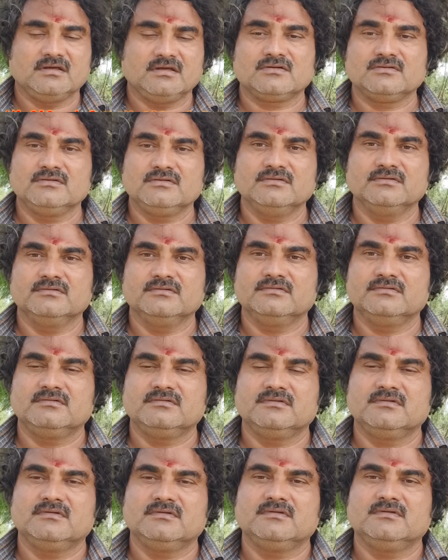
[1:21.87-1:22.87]
కర్నూలు
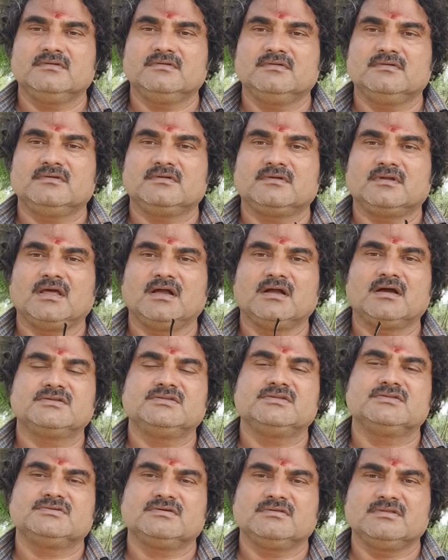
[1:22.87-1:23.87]

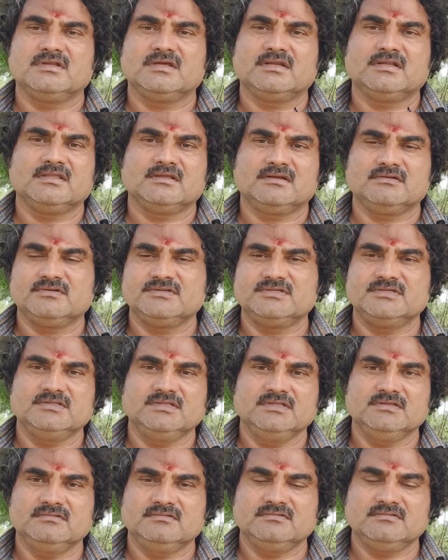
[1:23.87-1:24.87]
నాగార్జున చౌదరి గారి దగ్గరికి
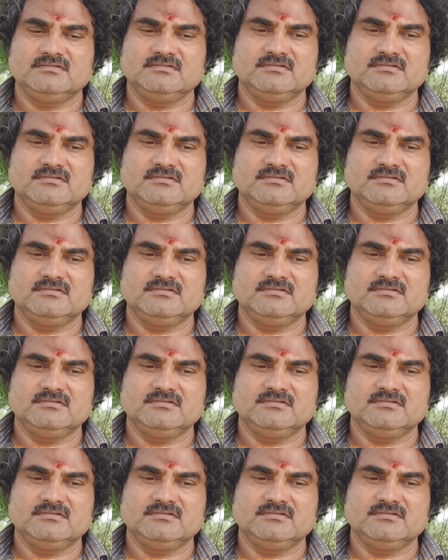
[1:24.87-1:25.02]
వచ్చింది